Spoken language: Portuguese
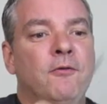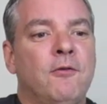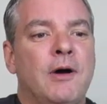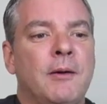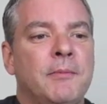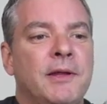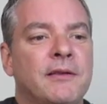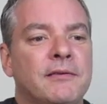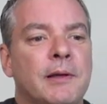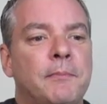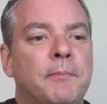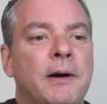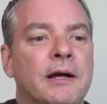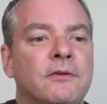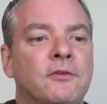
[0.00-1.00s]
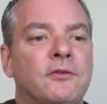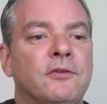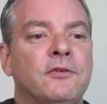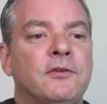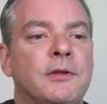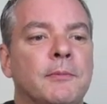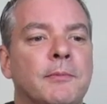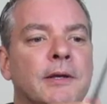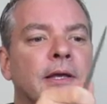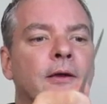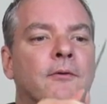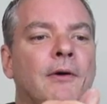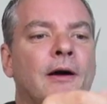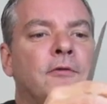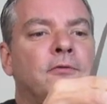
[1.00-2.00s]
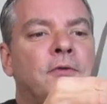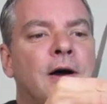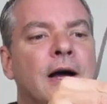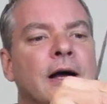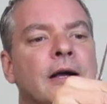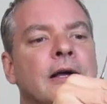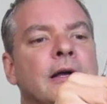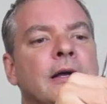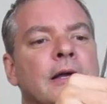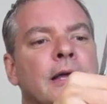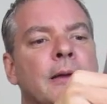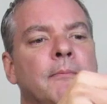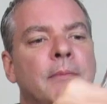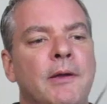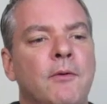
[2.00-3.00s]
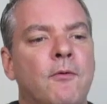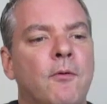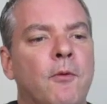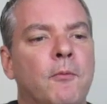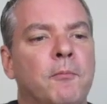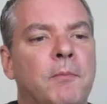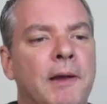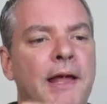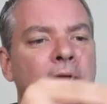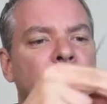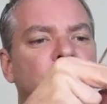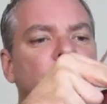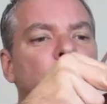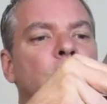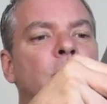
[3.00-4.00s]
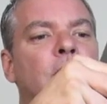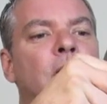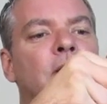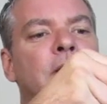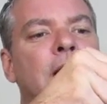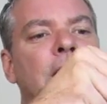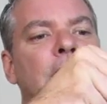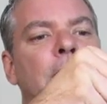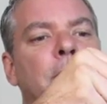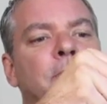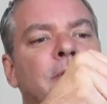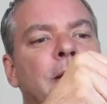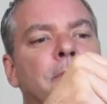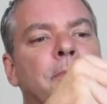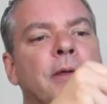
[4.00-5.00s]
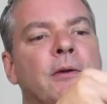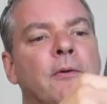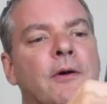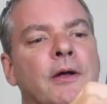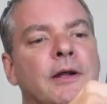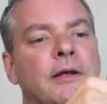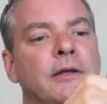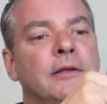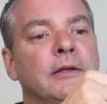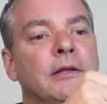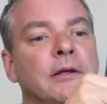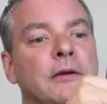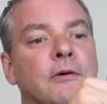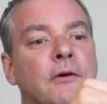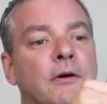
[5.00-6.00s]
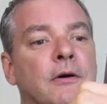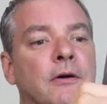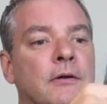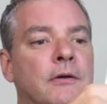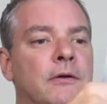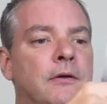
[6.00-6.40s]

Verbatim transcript: Vou abrir essa parte de cima aqui com a faca. É meio complexo, com corta-cápsula é pior ainda, ó.